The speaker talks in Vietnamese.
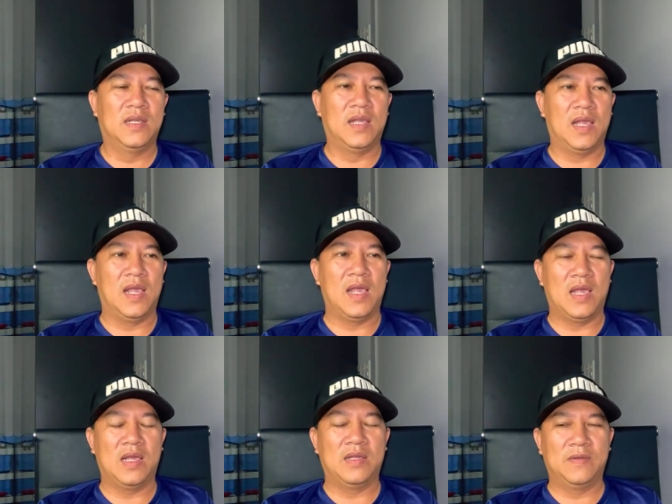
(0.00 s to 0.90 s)

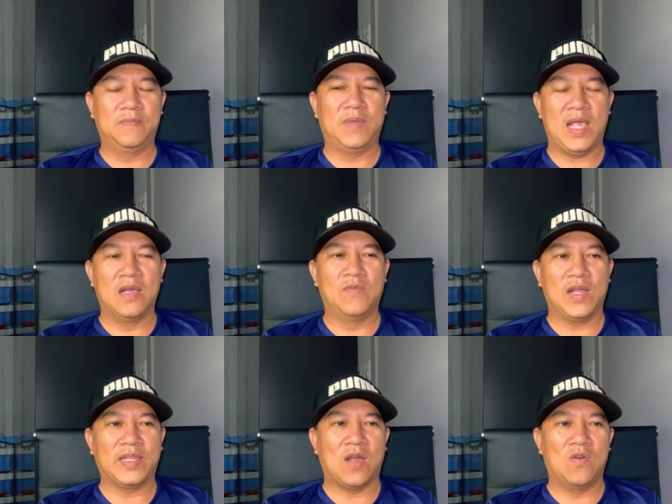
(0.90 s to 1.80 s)
à, hơn
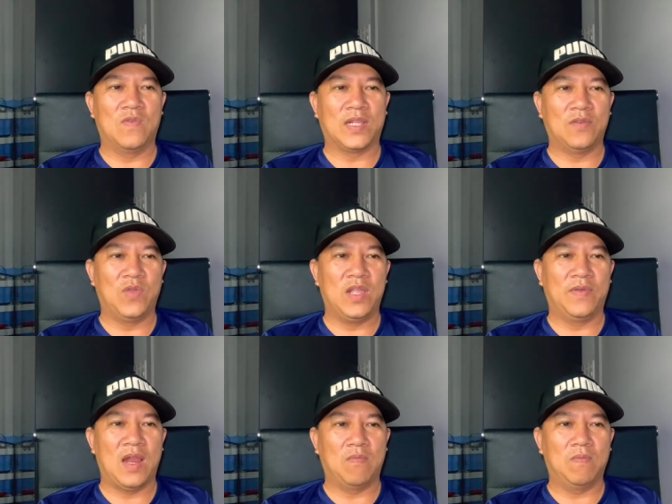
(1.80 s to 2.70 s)
Quảng Châu và Thanh
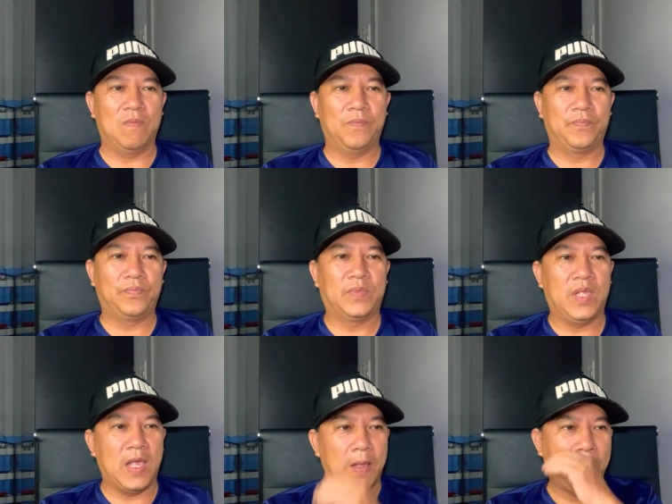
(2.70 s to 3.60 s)
Huyền Quảng Lóc
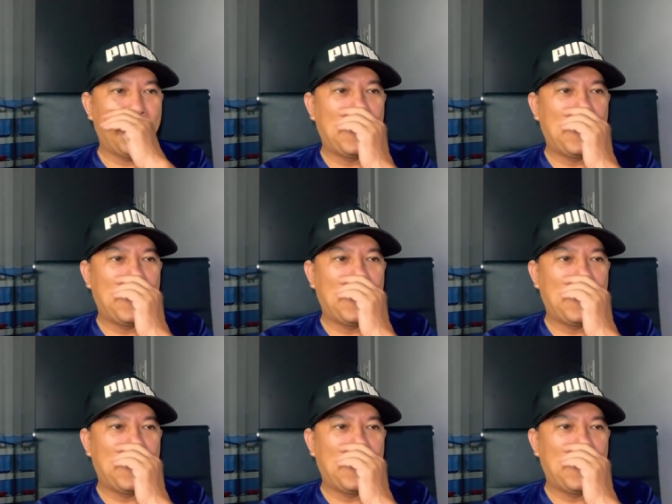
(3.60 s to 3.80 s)
ha